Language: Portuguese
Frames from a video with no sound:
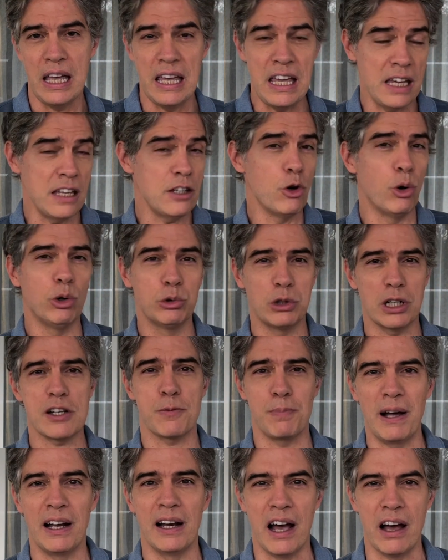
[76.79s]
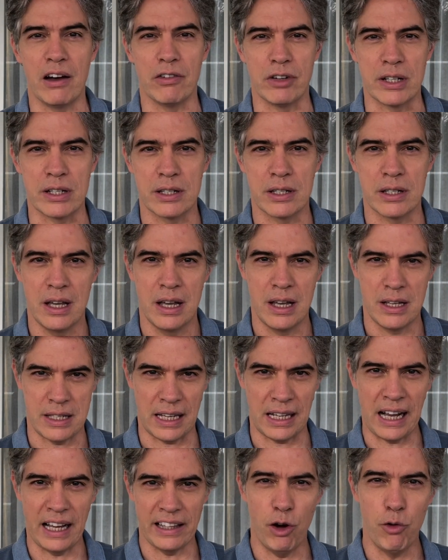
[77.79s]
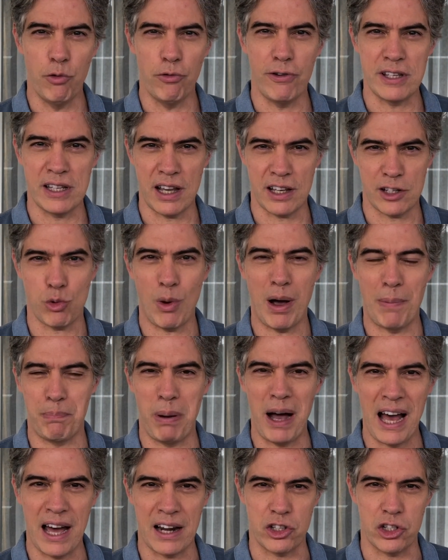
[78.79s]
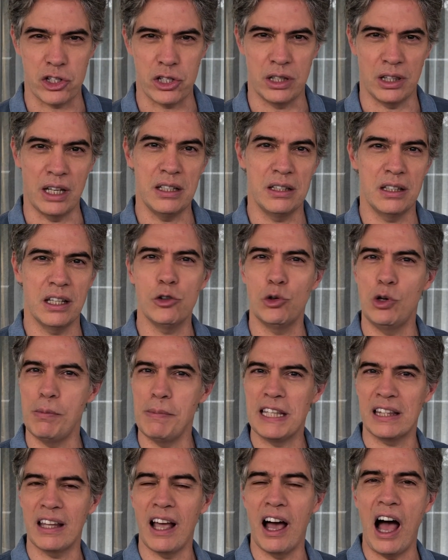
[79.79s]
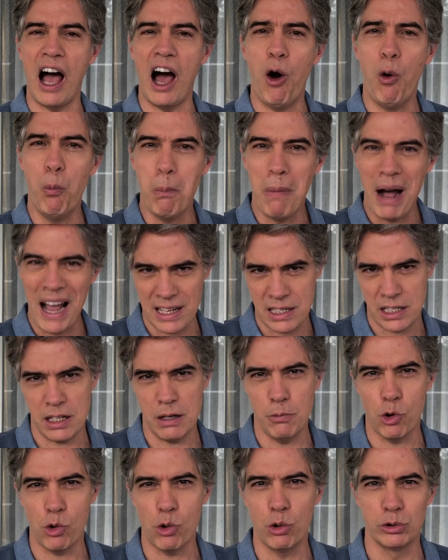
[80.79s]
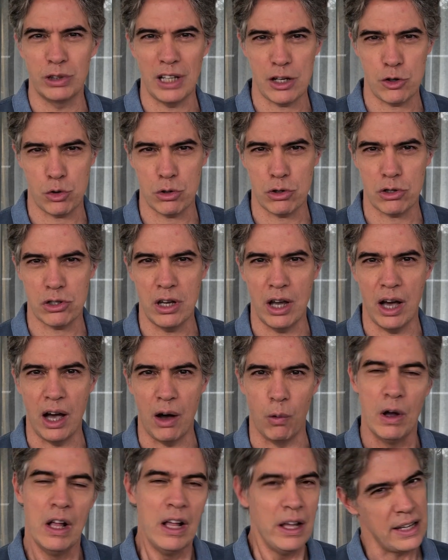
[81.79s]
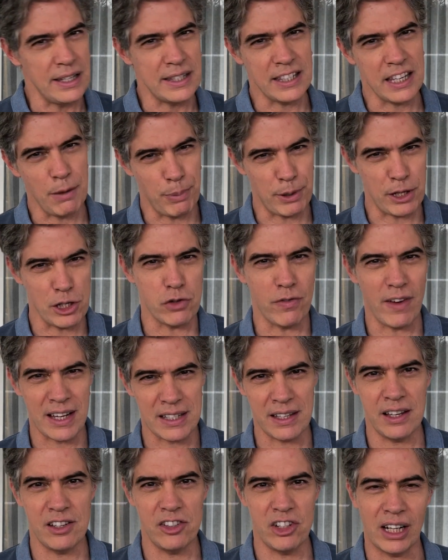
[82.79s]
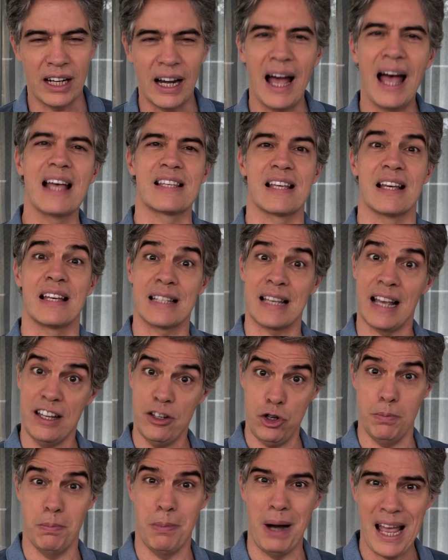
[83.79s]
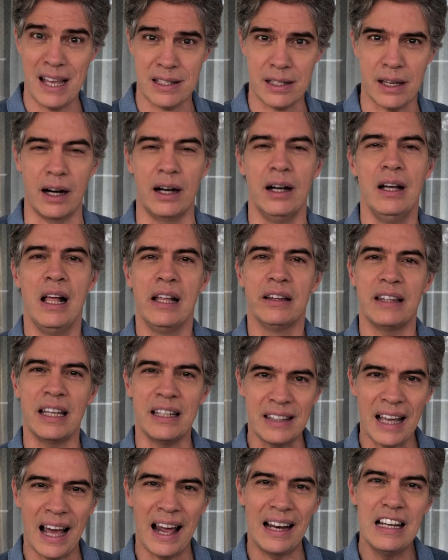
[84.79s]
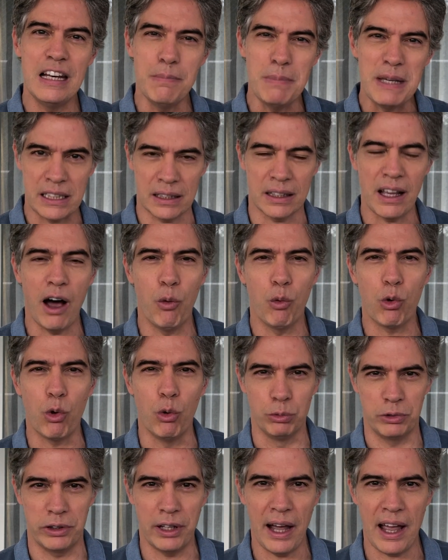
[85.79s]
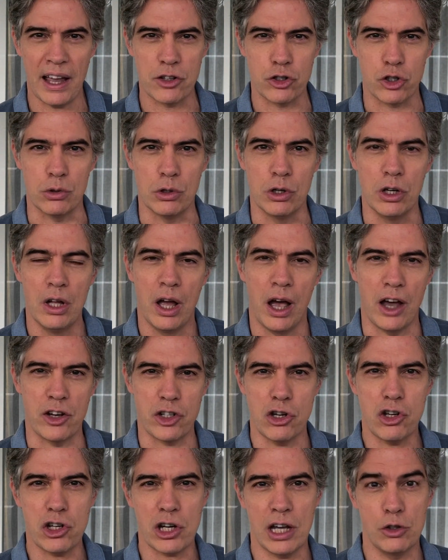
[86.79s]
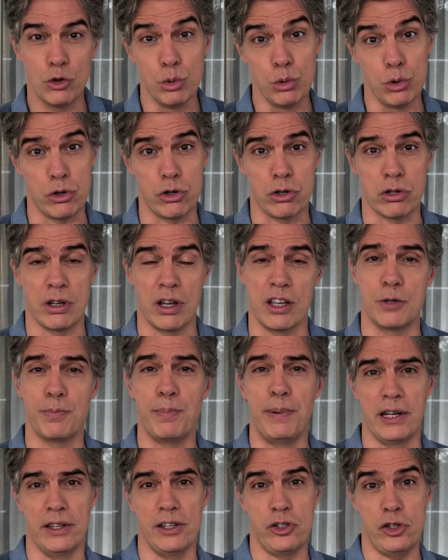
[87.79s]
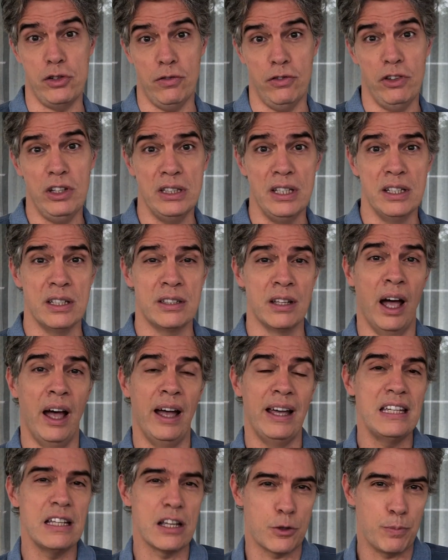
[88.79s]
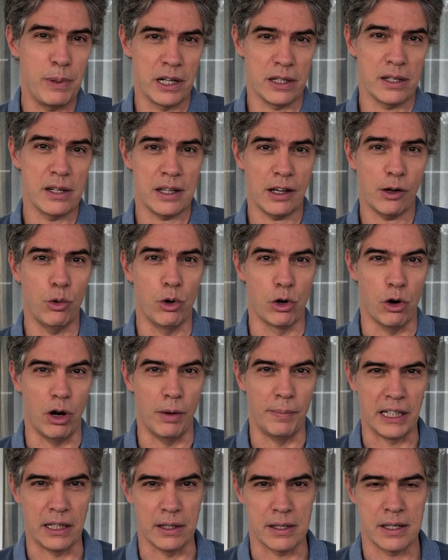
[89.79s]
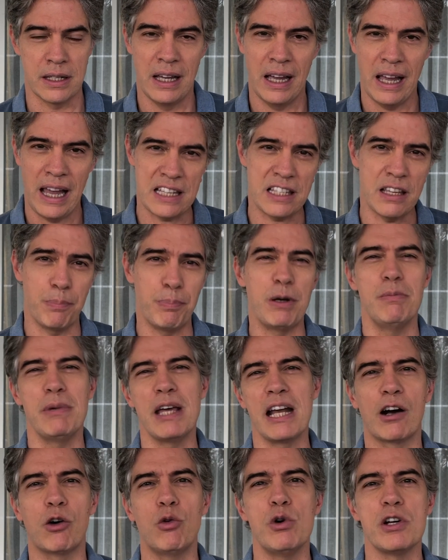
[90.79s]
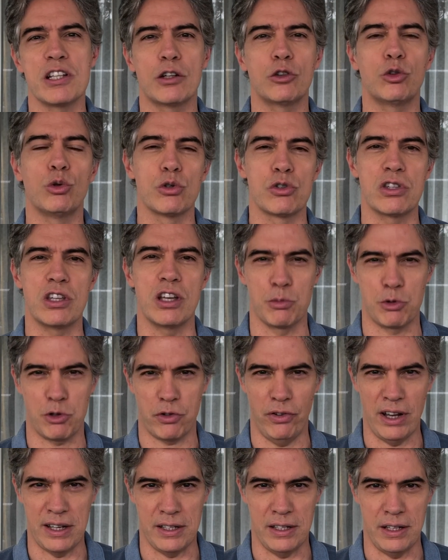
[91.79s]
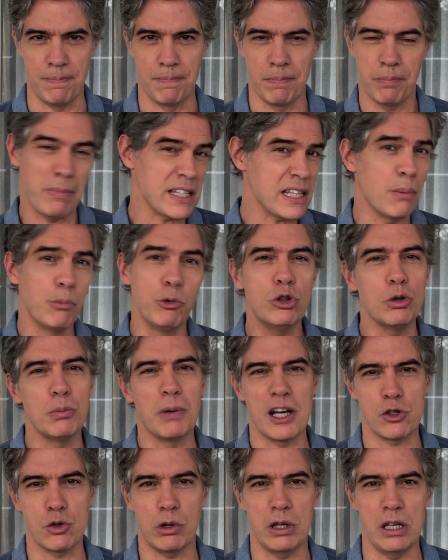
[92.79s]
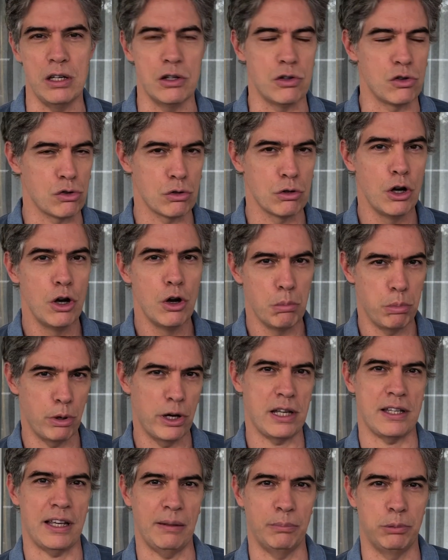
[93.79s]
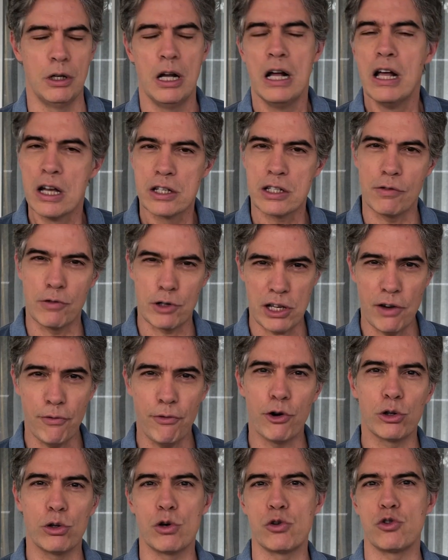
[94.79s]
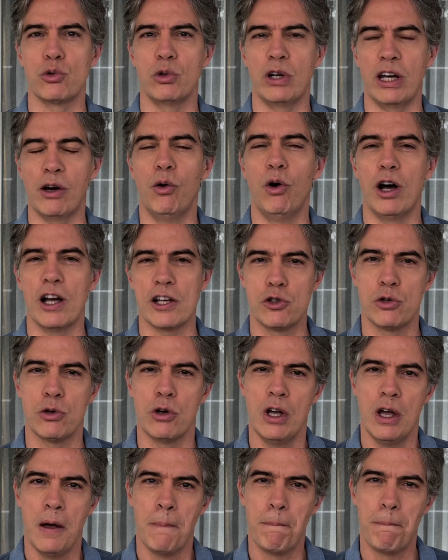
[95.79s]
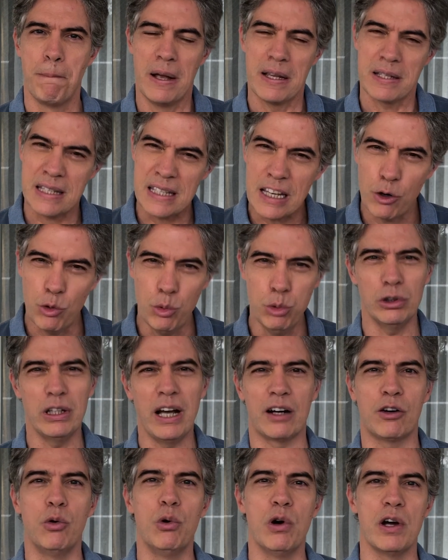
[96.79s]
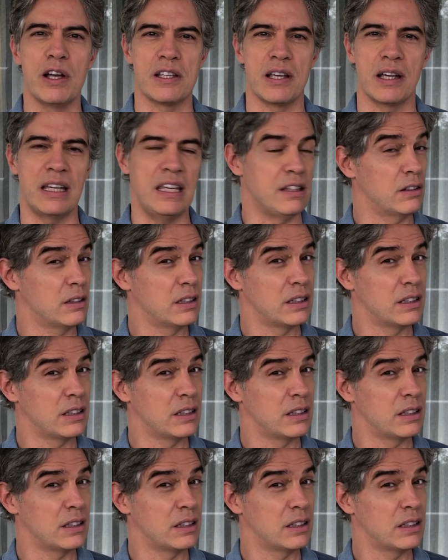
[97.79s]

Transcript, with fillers: e, em outras palavras, se cada um fizer a sua parte, tentando limitar ao máximo o contato social, e sempre que tiver que sair de casa, sair de máscara, tentar limitar o contágio, a gente reduz as perdas de vidas e as perdas econômicas. Essa é a primeira coisa que todos temos que fazer. Mas há muito mais do que isso. Por exemplo, se você for dono de um negócio, segunda coisa que